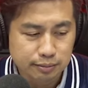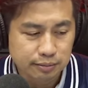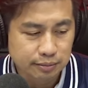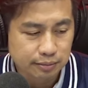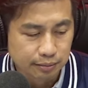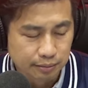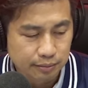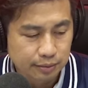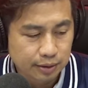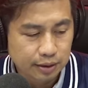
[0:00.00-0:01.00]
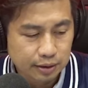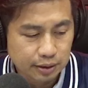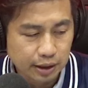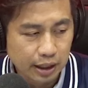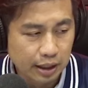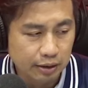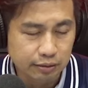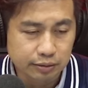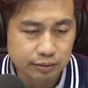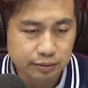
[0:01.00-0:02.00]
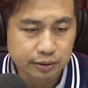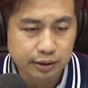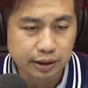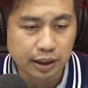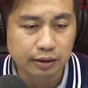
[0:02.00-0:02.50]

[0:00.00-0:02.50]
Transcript: 嗯，你好，你好，大哥，你好，